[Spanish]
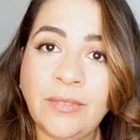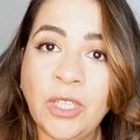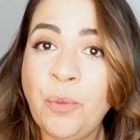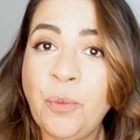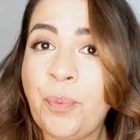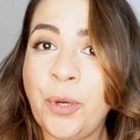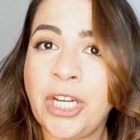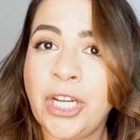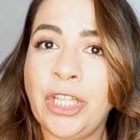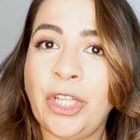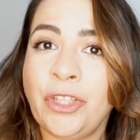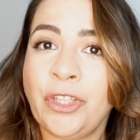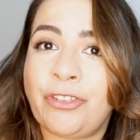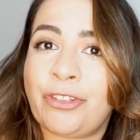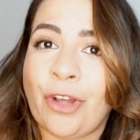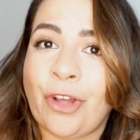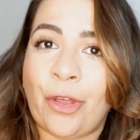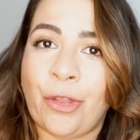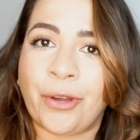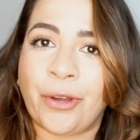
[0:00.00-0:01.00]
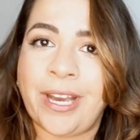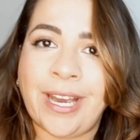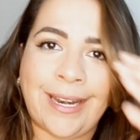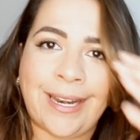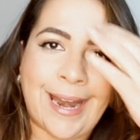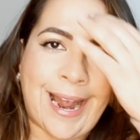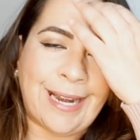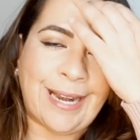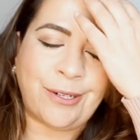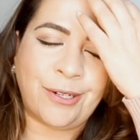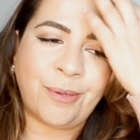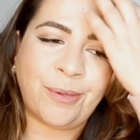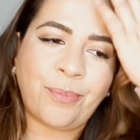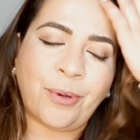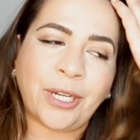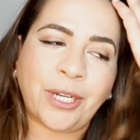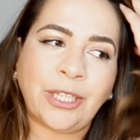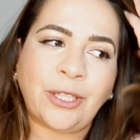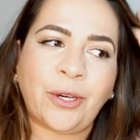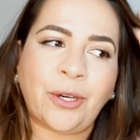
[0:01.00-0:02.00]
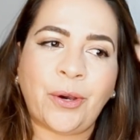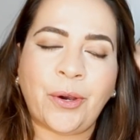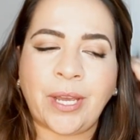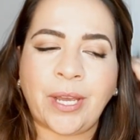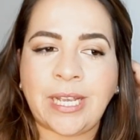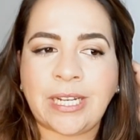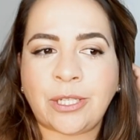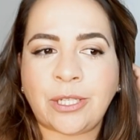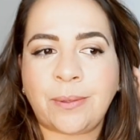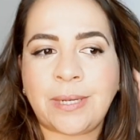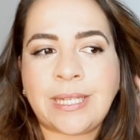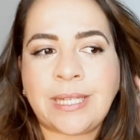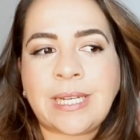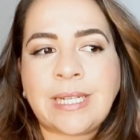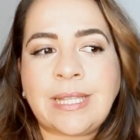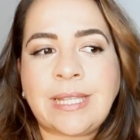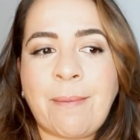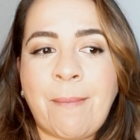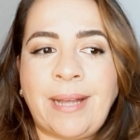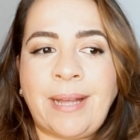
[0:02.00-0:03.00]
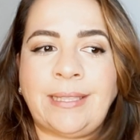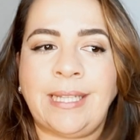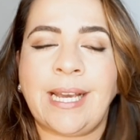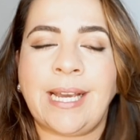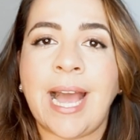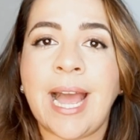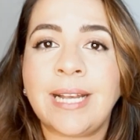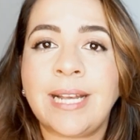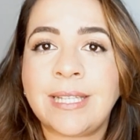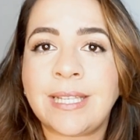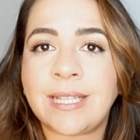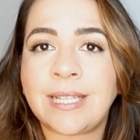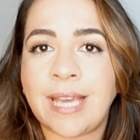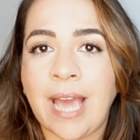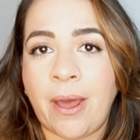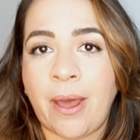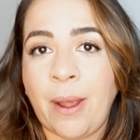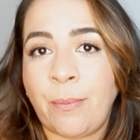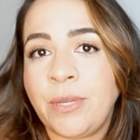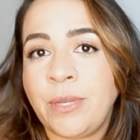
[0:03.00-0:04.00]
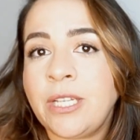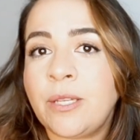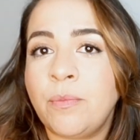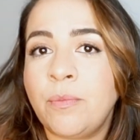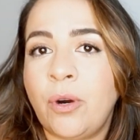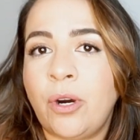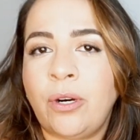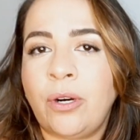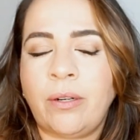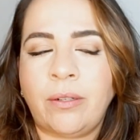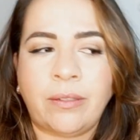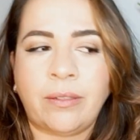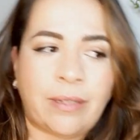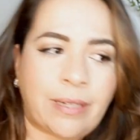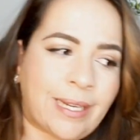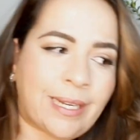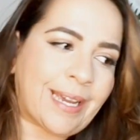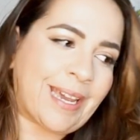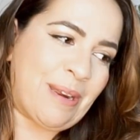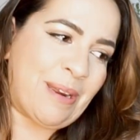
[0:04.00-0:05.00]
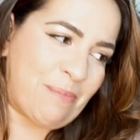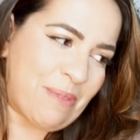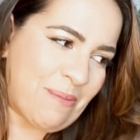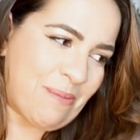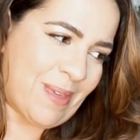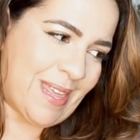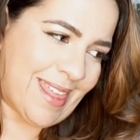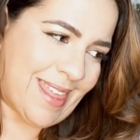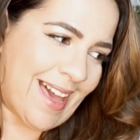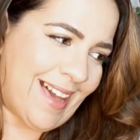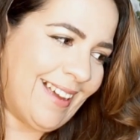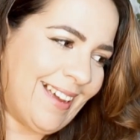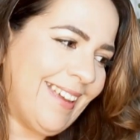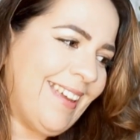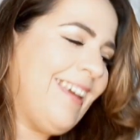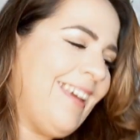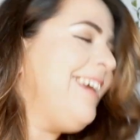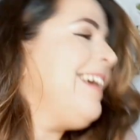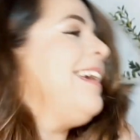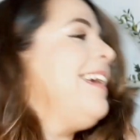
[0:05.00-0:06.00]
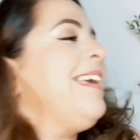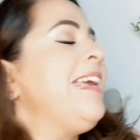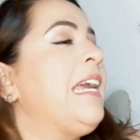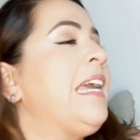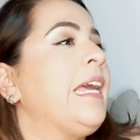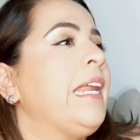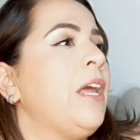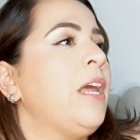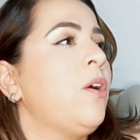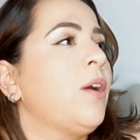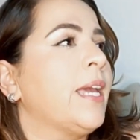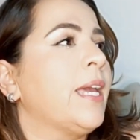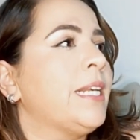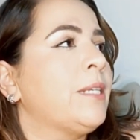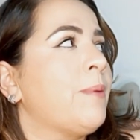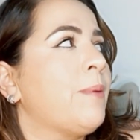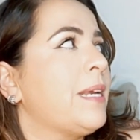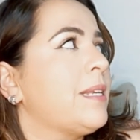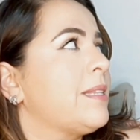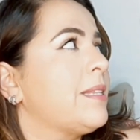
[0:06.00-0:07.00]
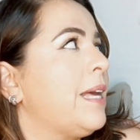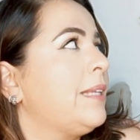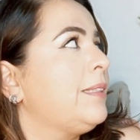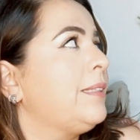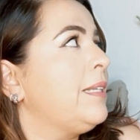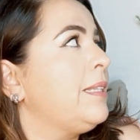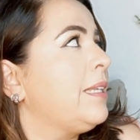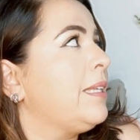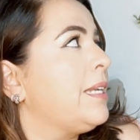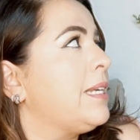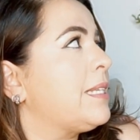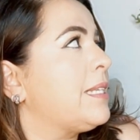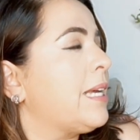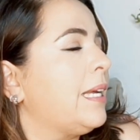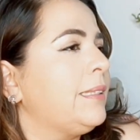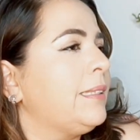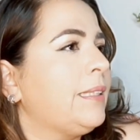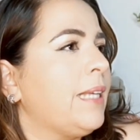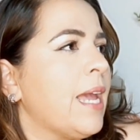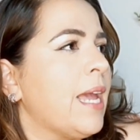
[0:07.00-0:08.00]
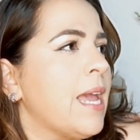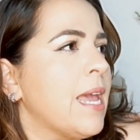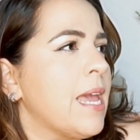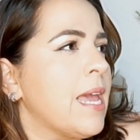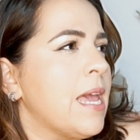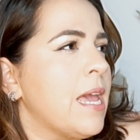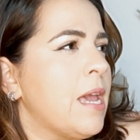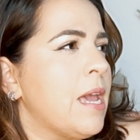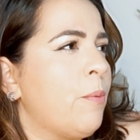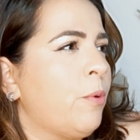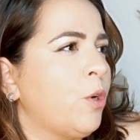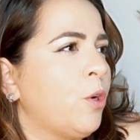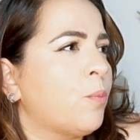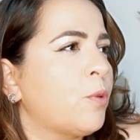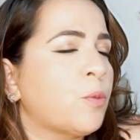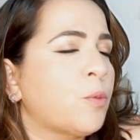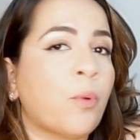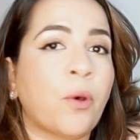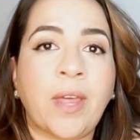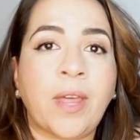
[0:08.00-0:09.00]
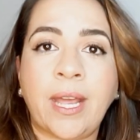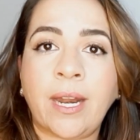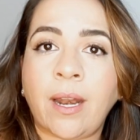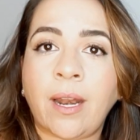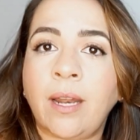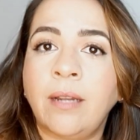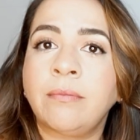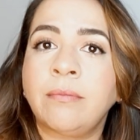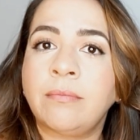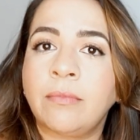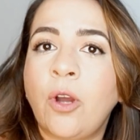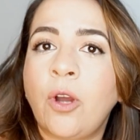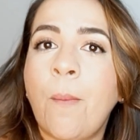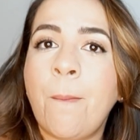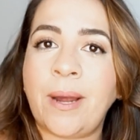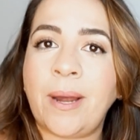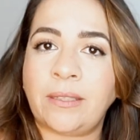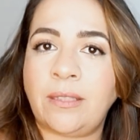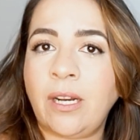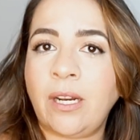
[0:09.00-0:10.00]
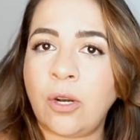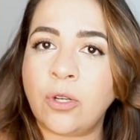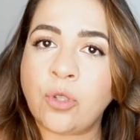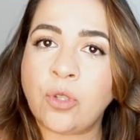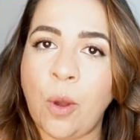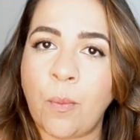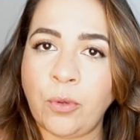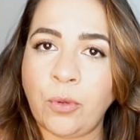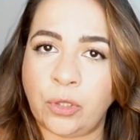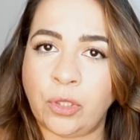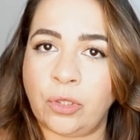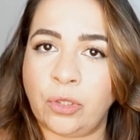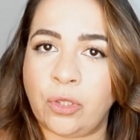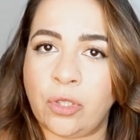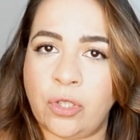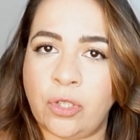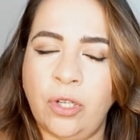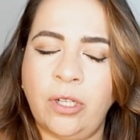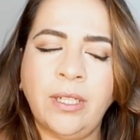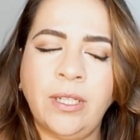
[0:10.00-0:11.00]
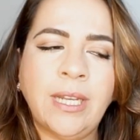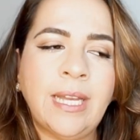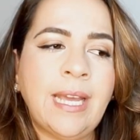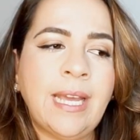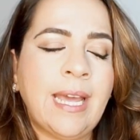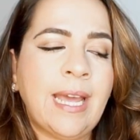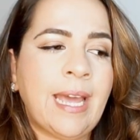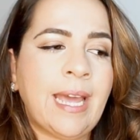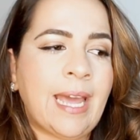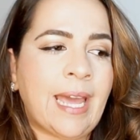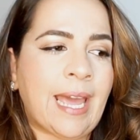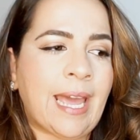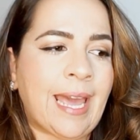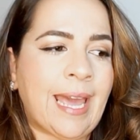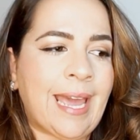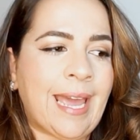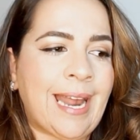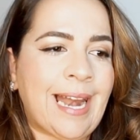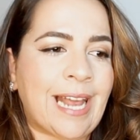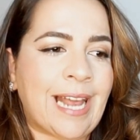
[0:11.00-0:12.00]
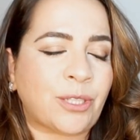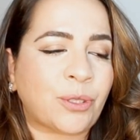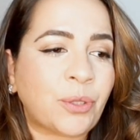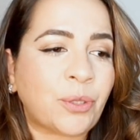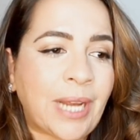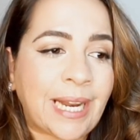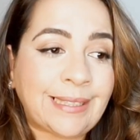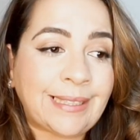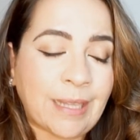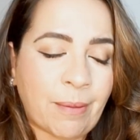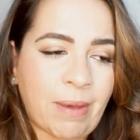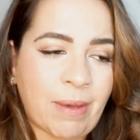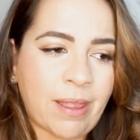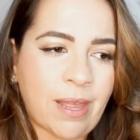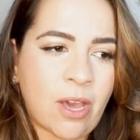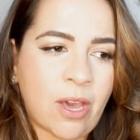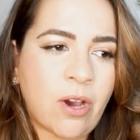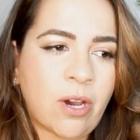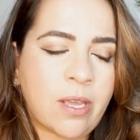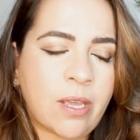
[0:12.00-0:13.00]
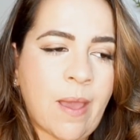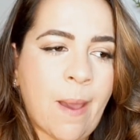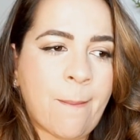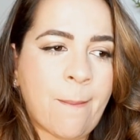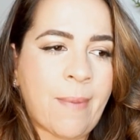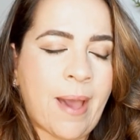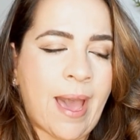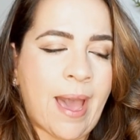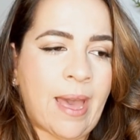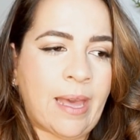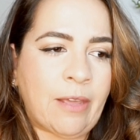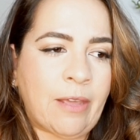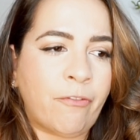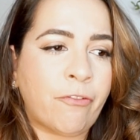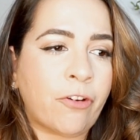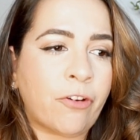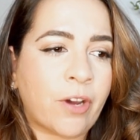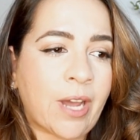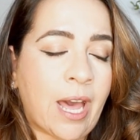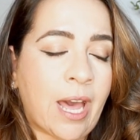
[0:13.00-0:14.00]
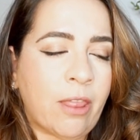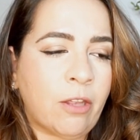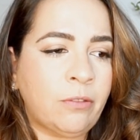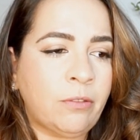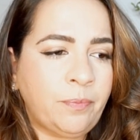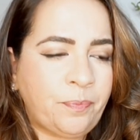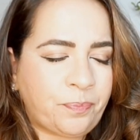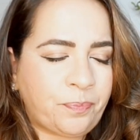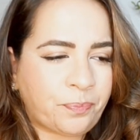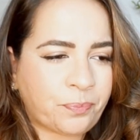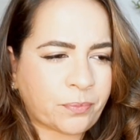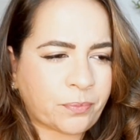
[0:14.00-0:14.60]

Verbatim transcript: un poquito todo en general, ¿no? Un poquito eh, sobre estas temáticas que ahora mismo rigen mi vida y creo que es bastante interesante, eh, bueno, pues poder compartirlos con vosotros, ¿no? El, tema de hoy va enfocado